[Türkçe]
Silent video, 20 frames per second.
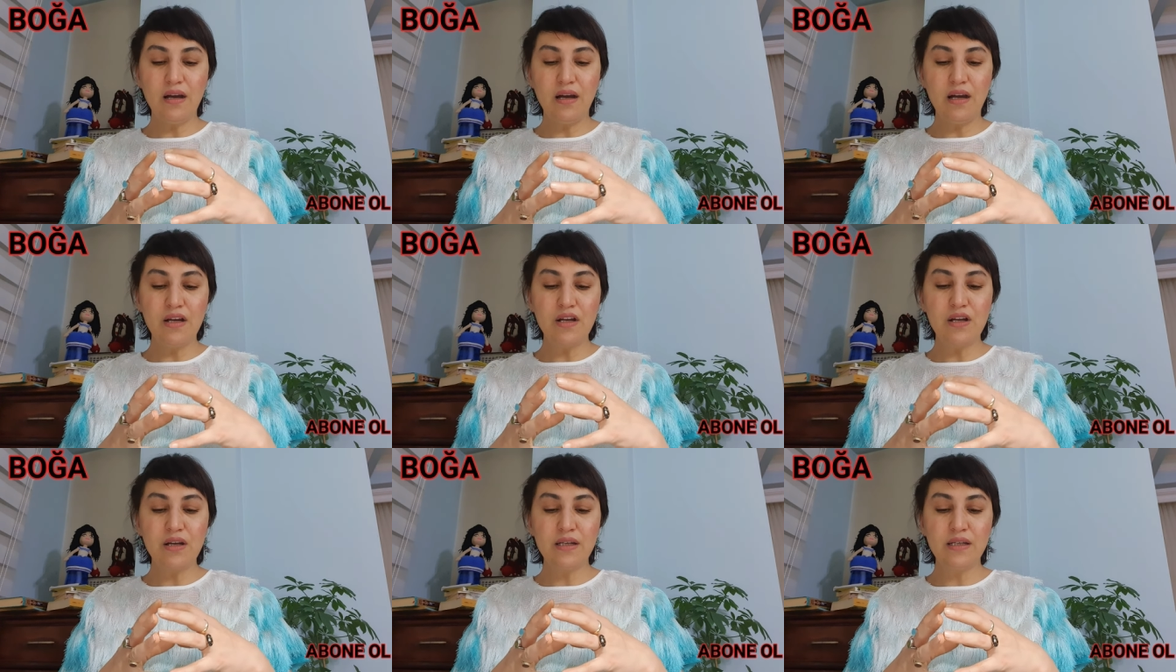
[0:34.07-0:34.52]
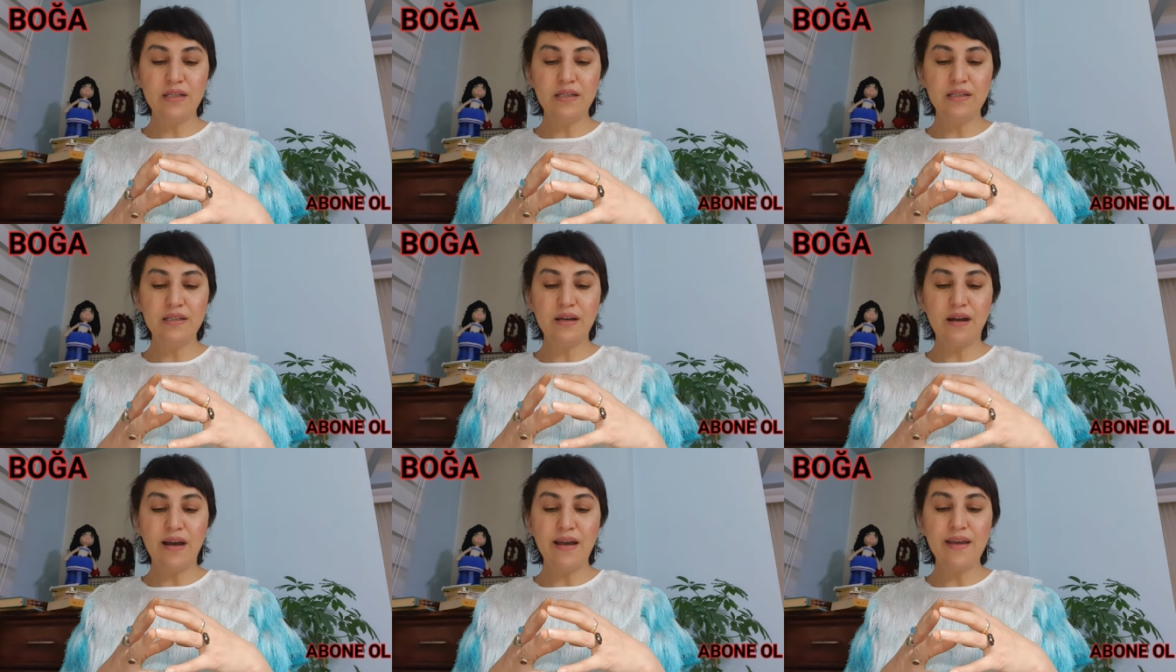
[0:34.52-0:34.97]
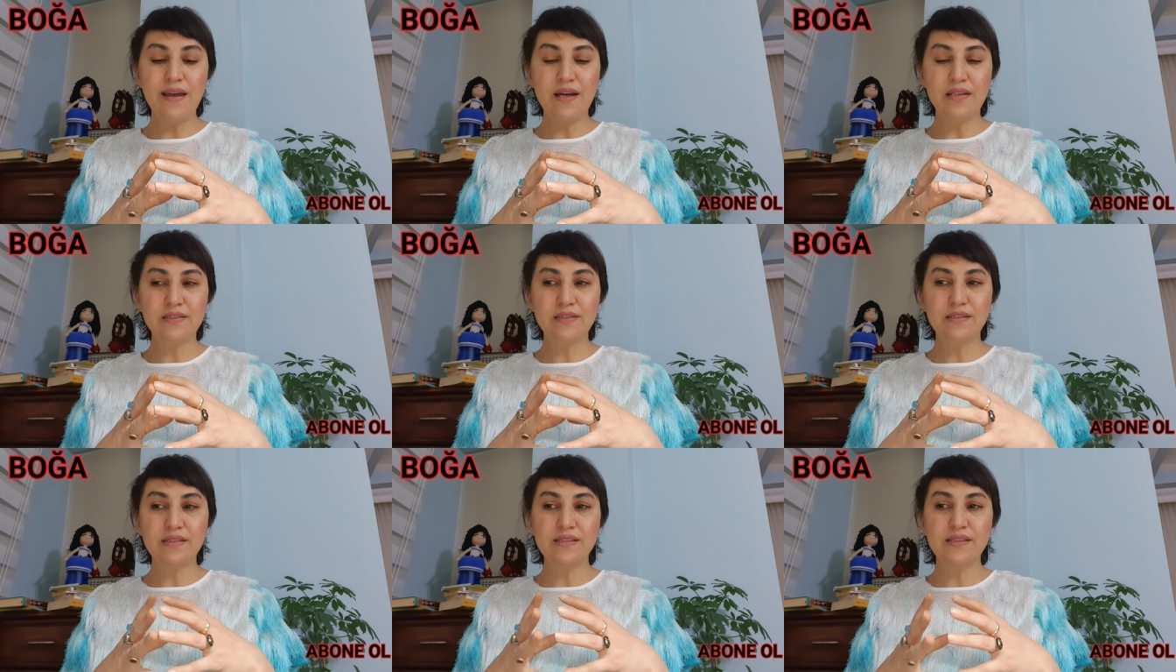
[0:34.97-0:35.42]
ah, e,
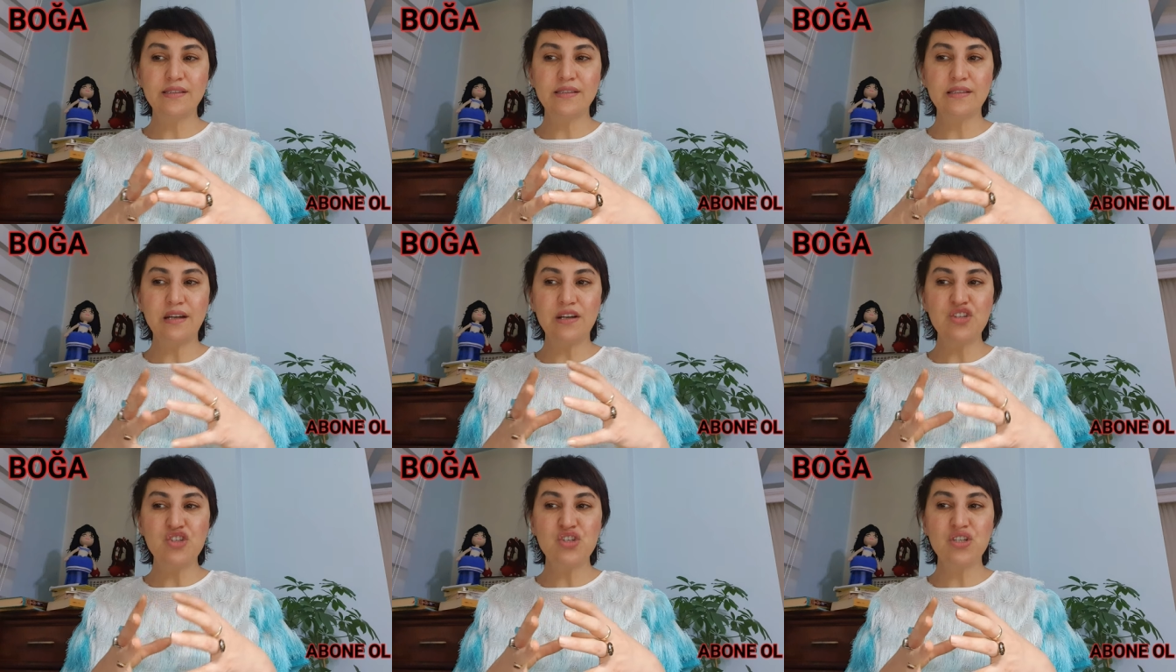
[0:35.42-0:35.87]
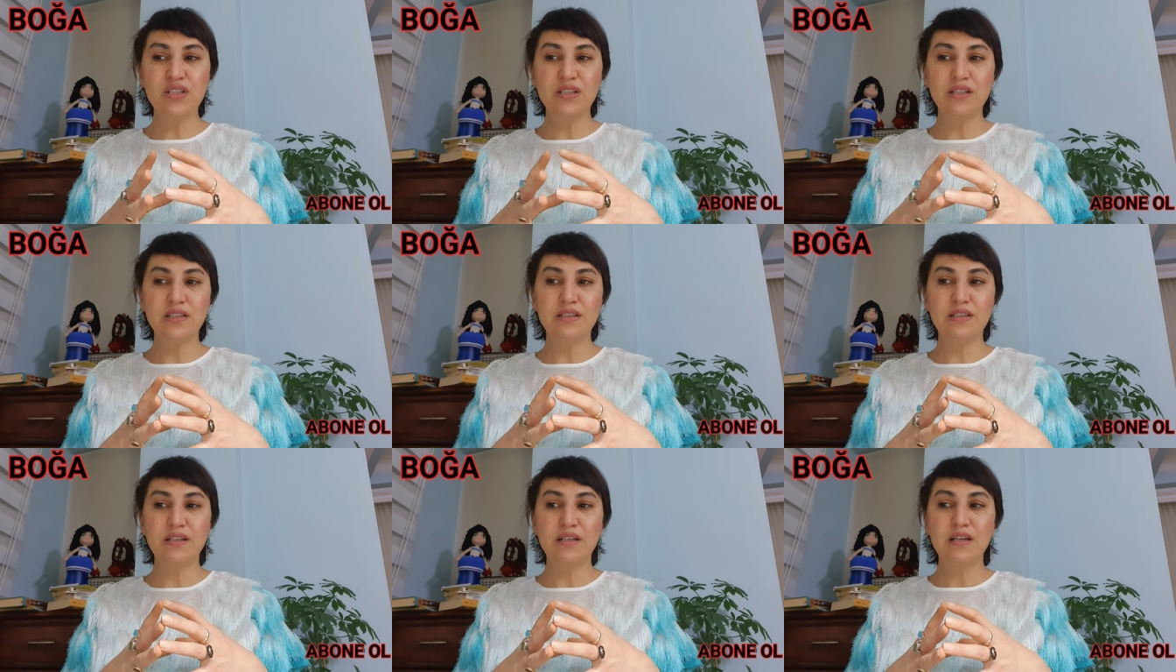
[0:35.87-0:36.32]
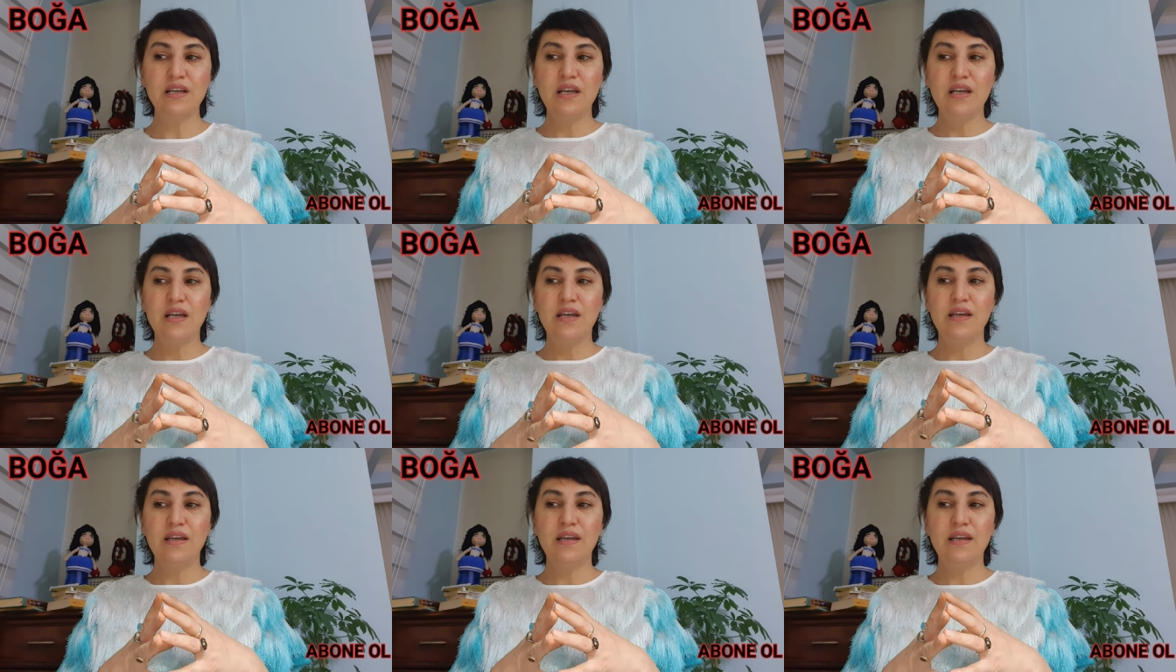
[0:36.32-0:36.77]
hayatınızın açıları
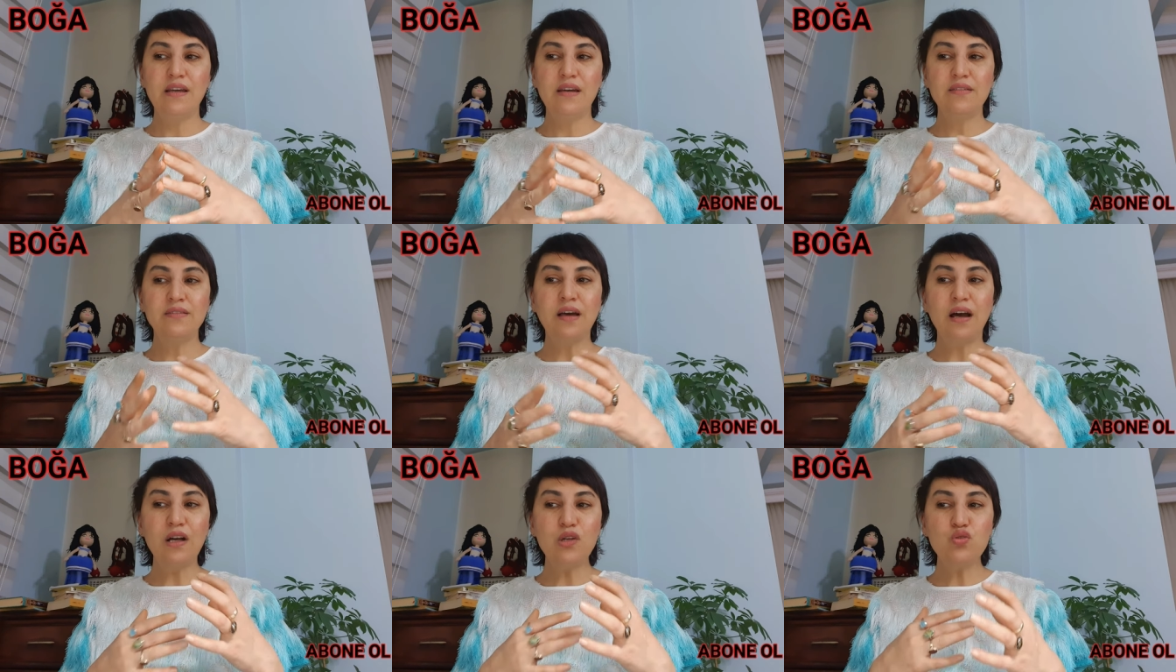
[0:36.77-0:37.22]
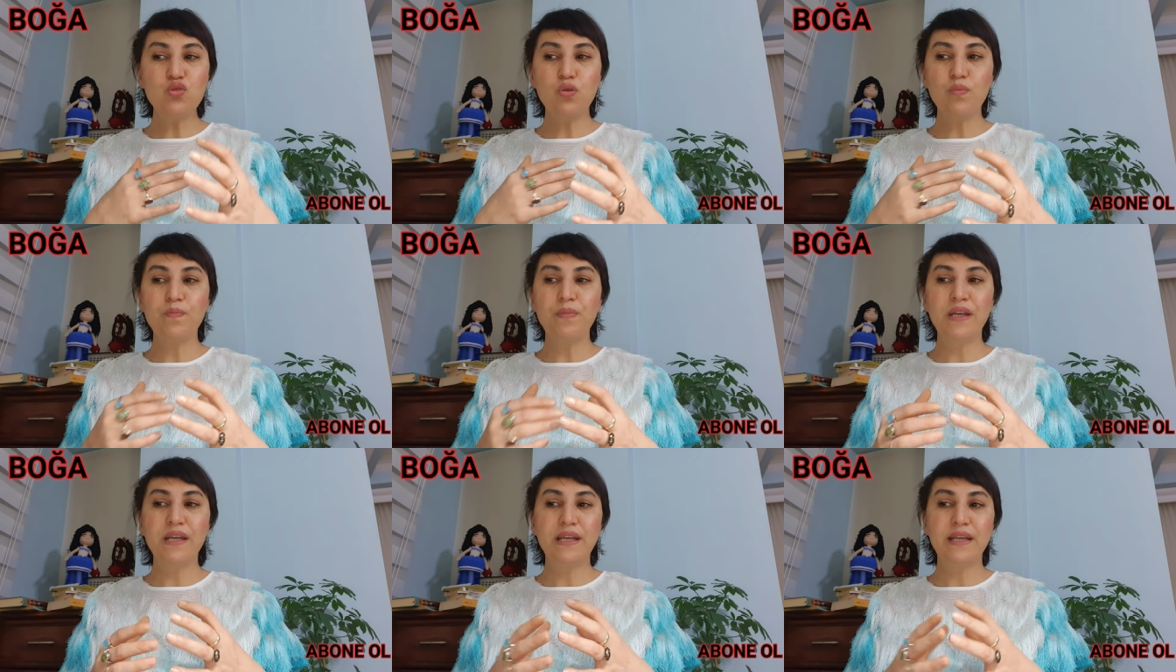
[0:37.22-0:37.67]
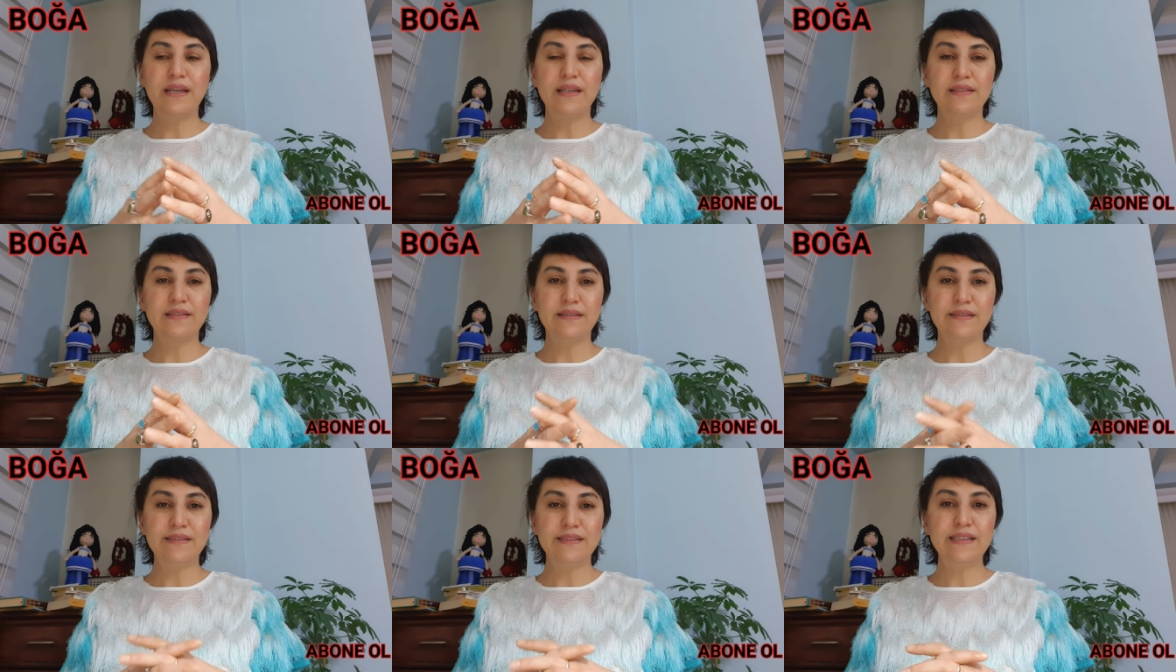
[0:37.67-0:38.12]
e, daha çok
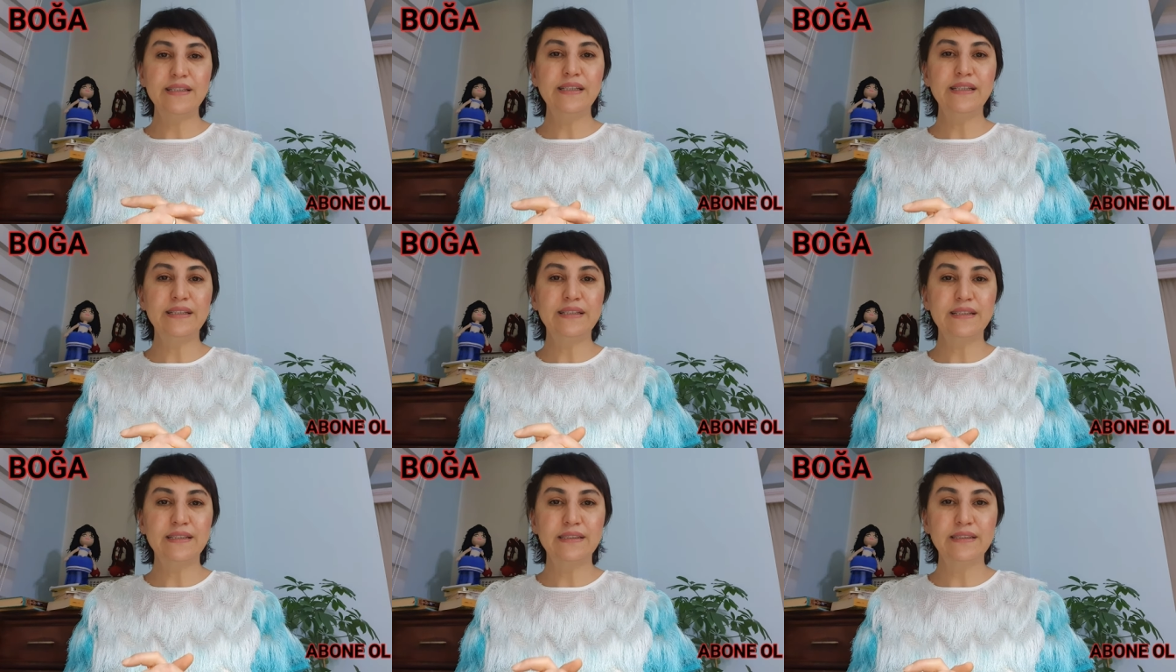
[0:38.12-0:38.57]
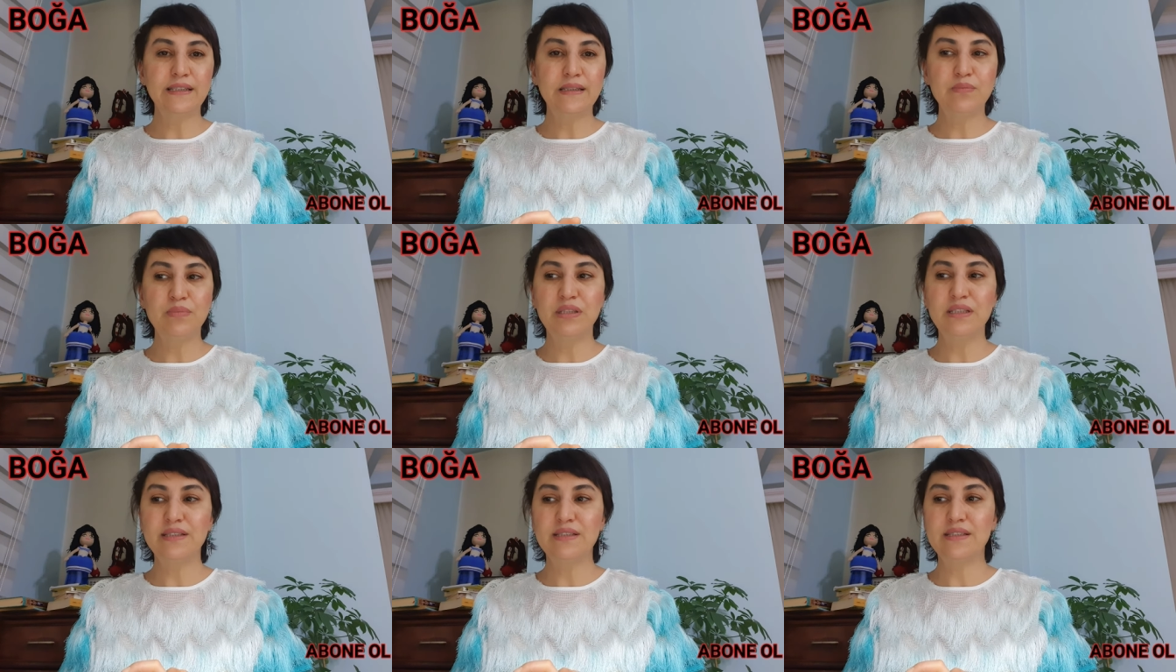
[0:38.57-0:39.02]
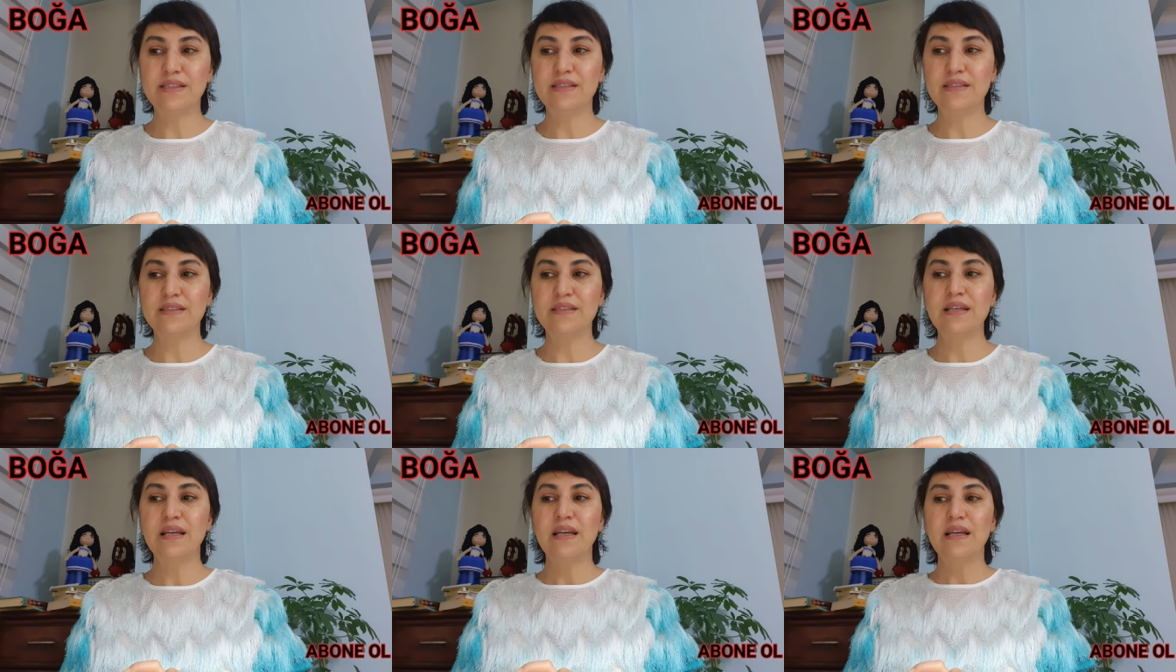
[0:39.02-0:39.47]
bereketinizi
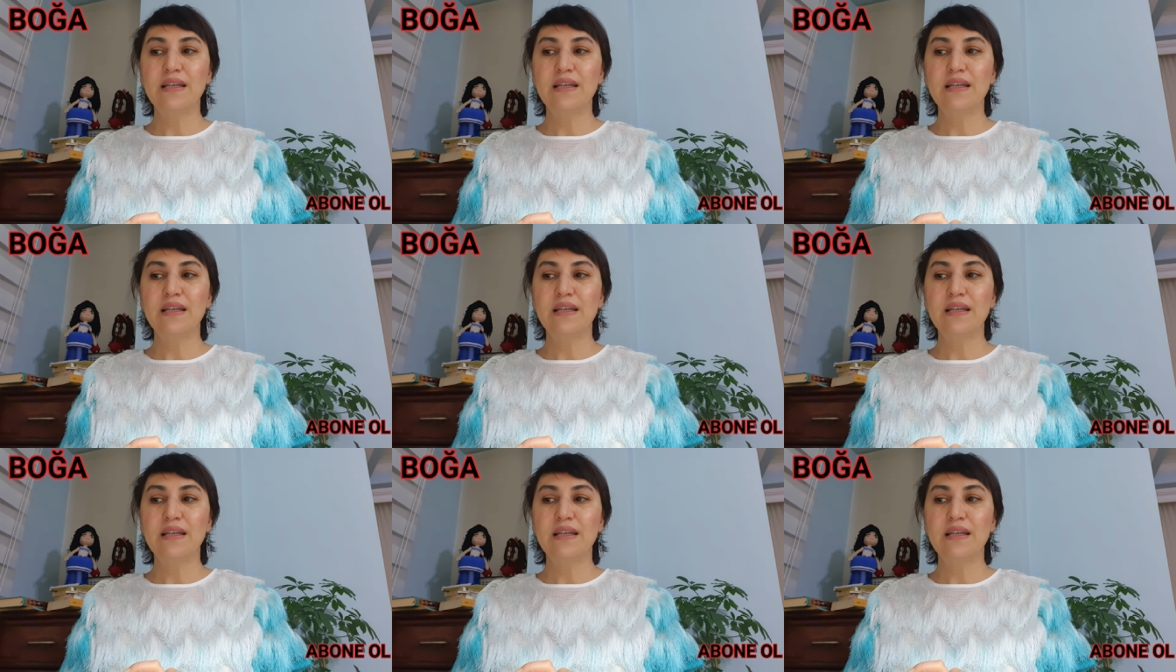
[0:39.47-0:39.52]
yakalayabilirsiniz.